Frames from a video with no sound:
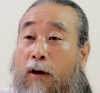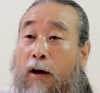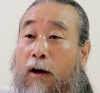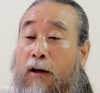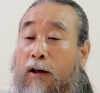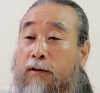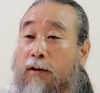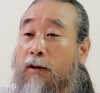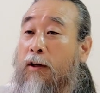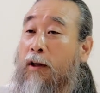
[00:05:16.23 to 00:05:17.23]
어,
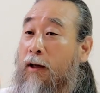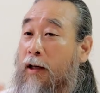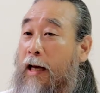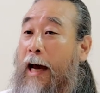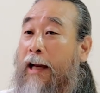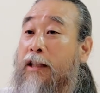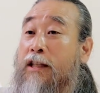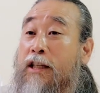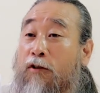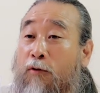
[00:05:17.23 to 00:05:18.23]
그래서
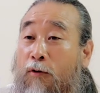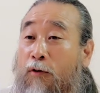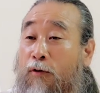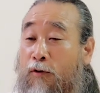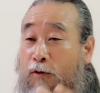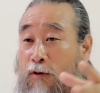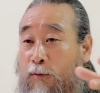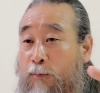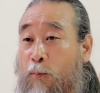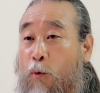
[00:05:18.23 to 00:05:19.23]
가르치고
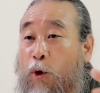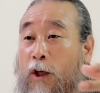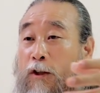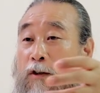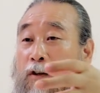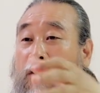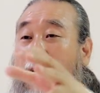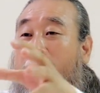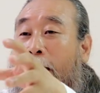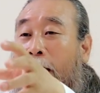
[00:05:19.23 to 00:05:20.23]
모이서
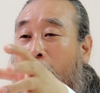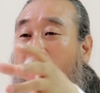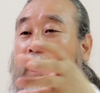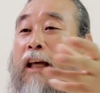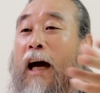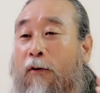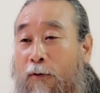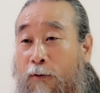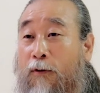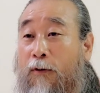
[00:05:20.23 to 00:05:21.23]

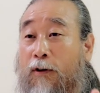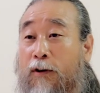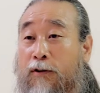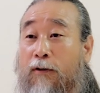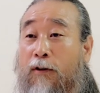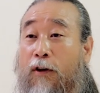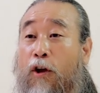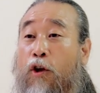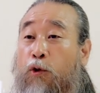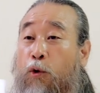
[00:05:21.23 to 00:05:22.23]
회의하고 그죠?
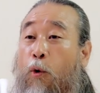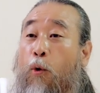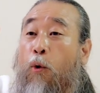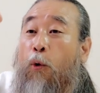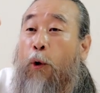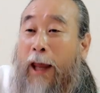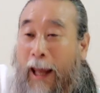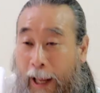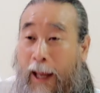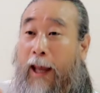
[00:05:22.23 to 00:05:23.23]

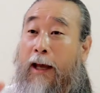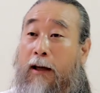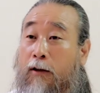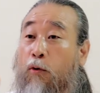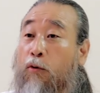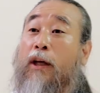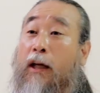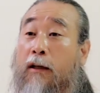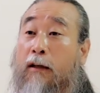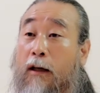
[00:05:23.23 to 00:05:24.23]
교회 이렇게
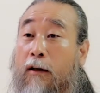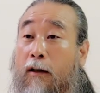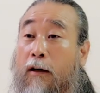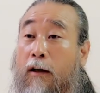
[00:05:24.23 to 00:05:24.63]
하는 거예요.